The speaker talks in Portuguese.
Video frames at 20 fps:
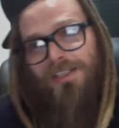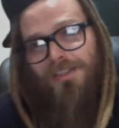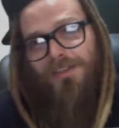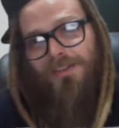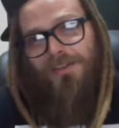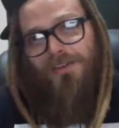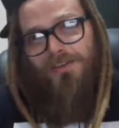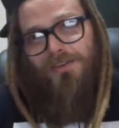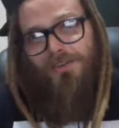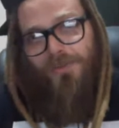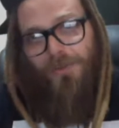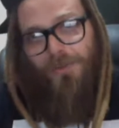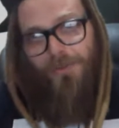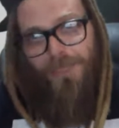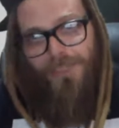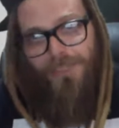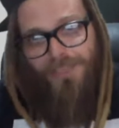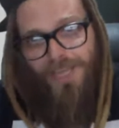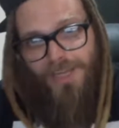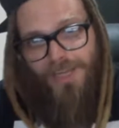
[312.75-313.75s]
ó, uns
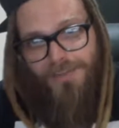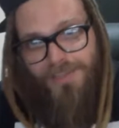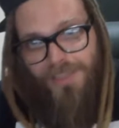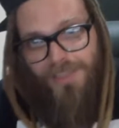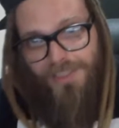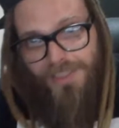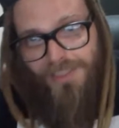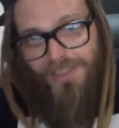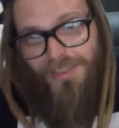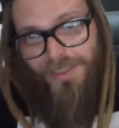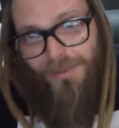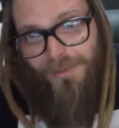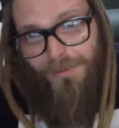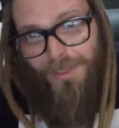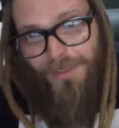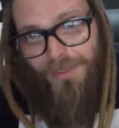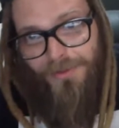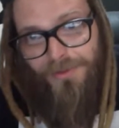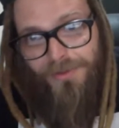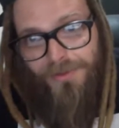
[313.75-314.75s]
comentários aqui
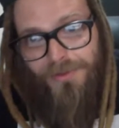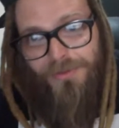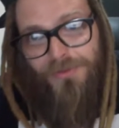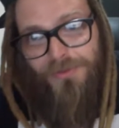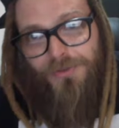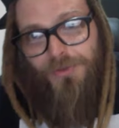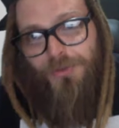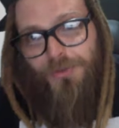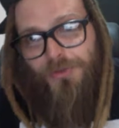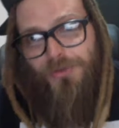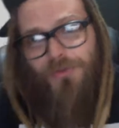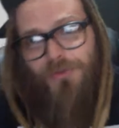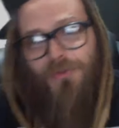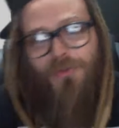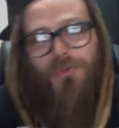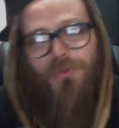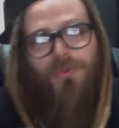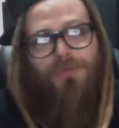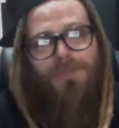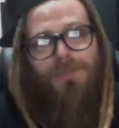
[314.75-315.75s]
também no, no
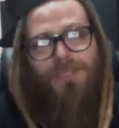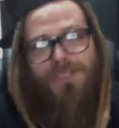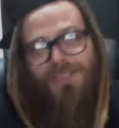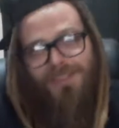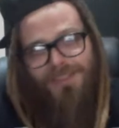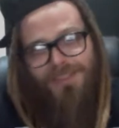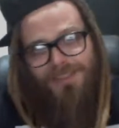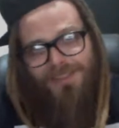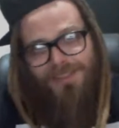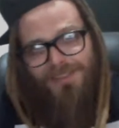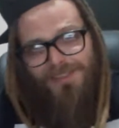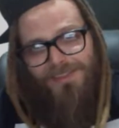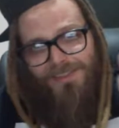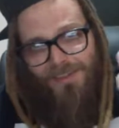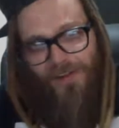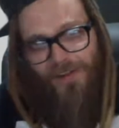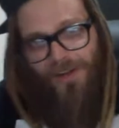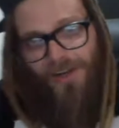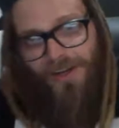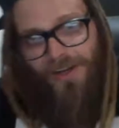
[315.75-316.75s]
YouTube,
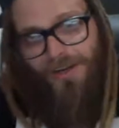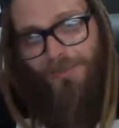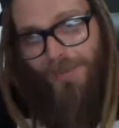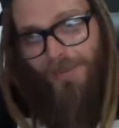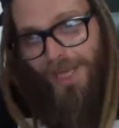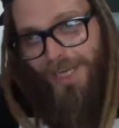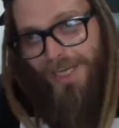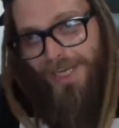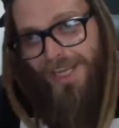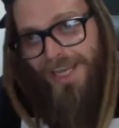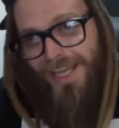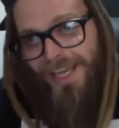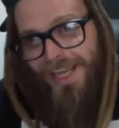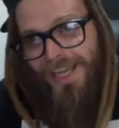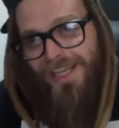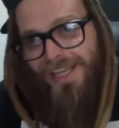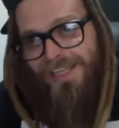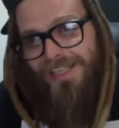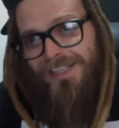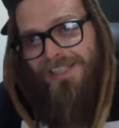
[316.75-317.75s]
ó,
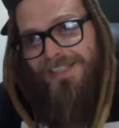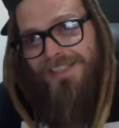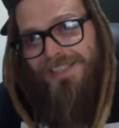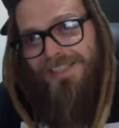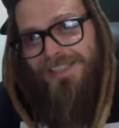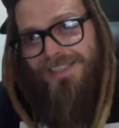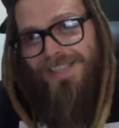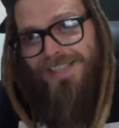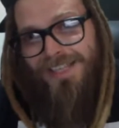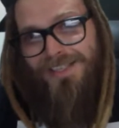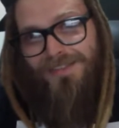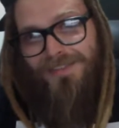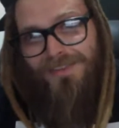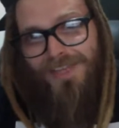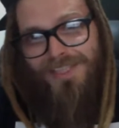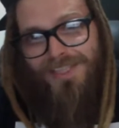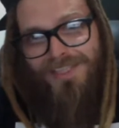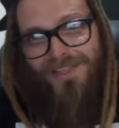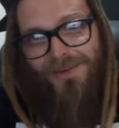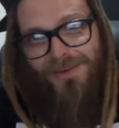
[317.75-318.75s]
Malena,
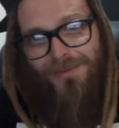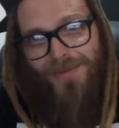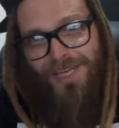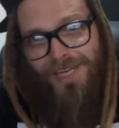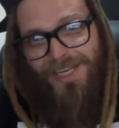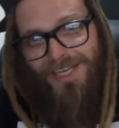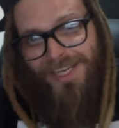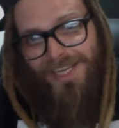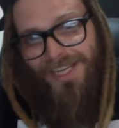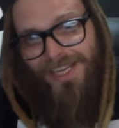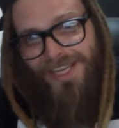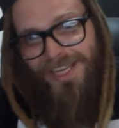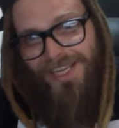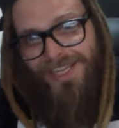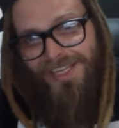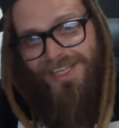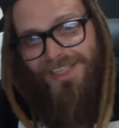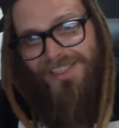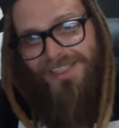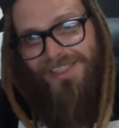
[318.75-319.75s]
satisfação,
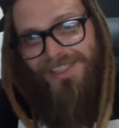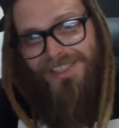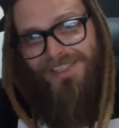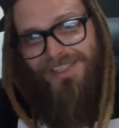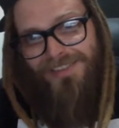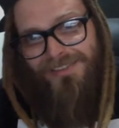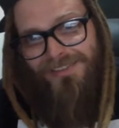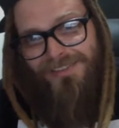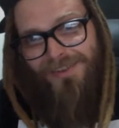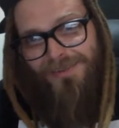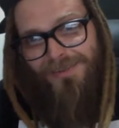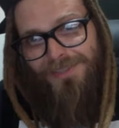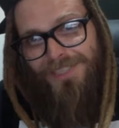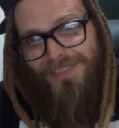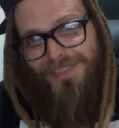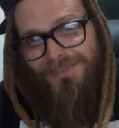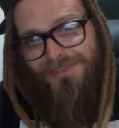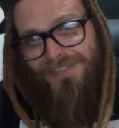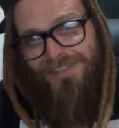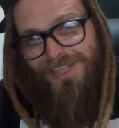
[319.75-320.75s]
Malena, vamos
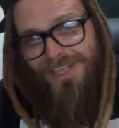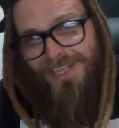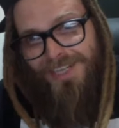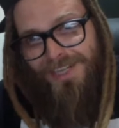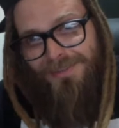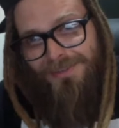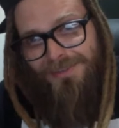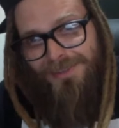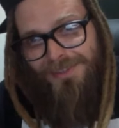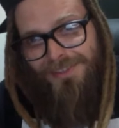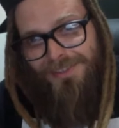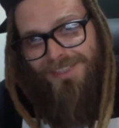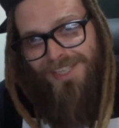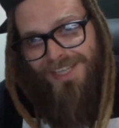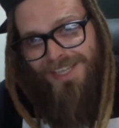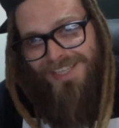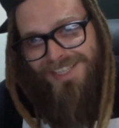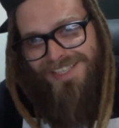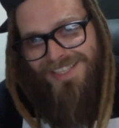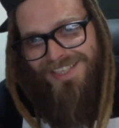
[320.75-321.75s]
que vamos.
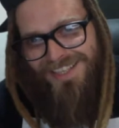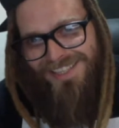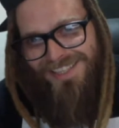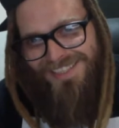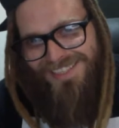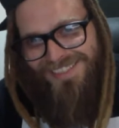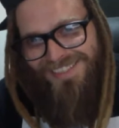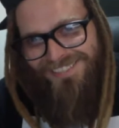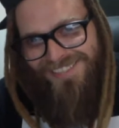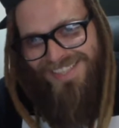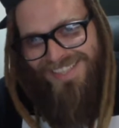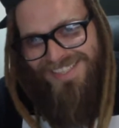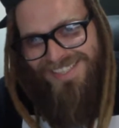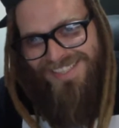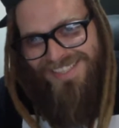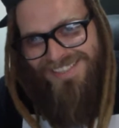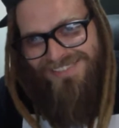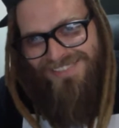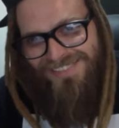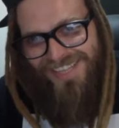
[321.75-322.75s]
É isso aí, massa
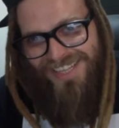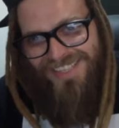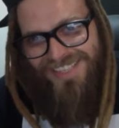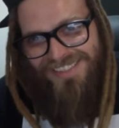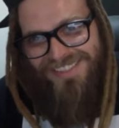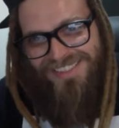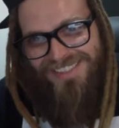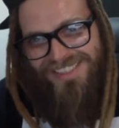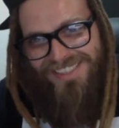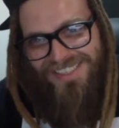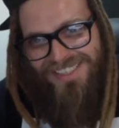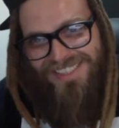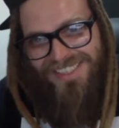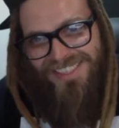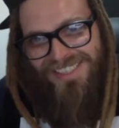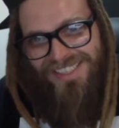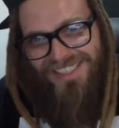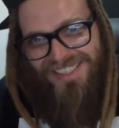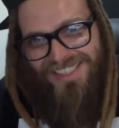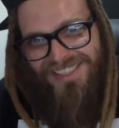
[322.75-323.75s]
demais.
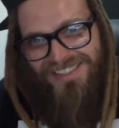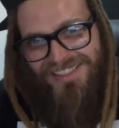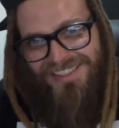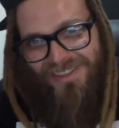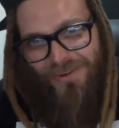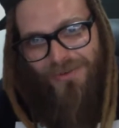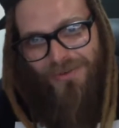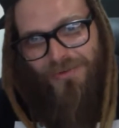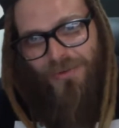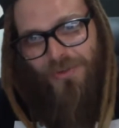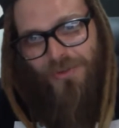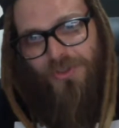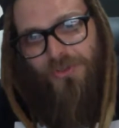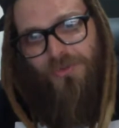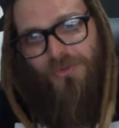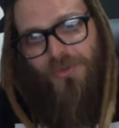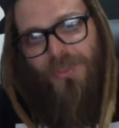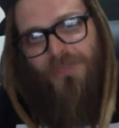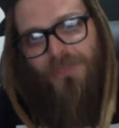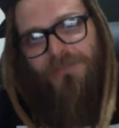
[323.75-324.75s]
Então,
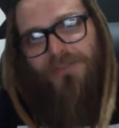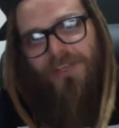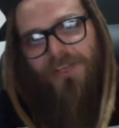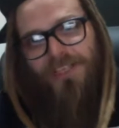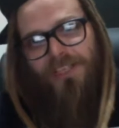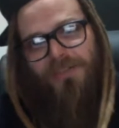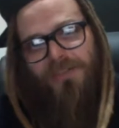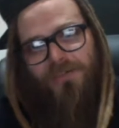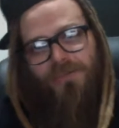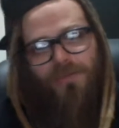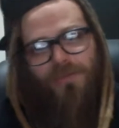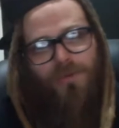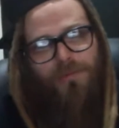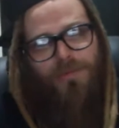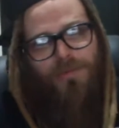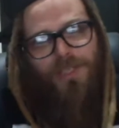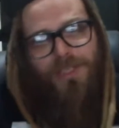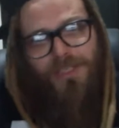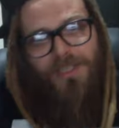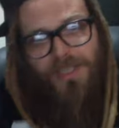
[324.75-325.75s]
continuando falando
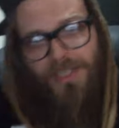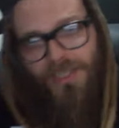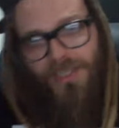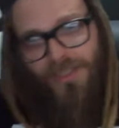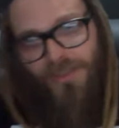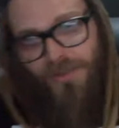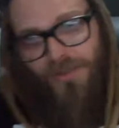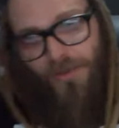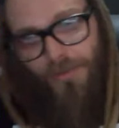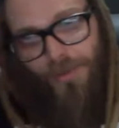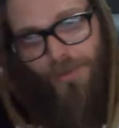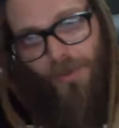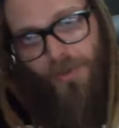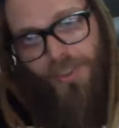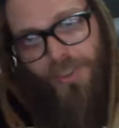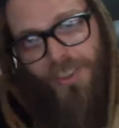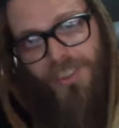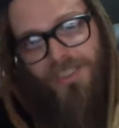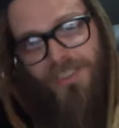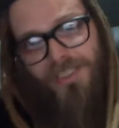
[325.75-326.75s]
sobre, sobre a
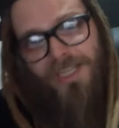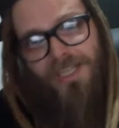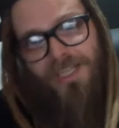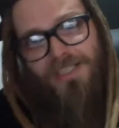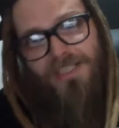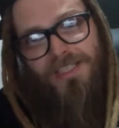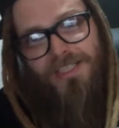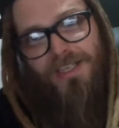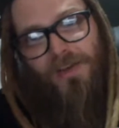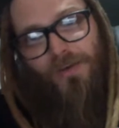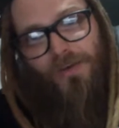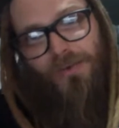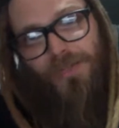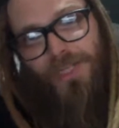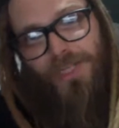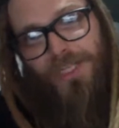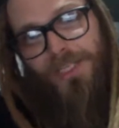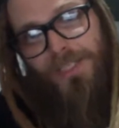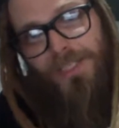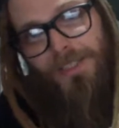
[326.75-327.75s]
organização,
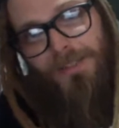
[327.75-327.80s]
né?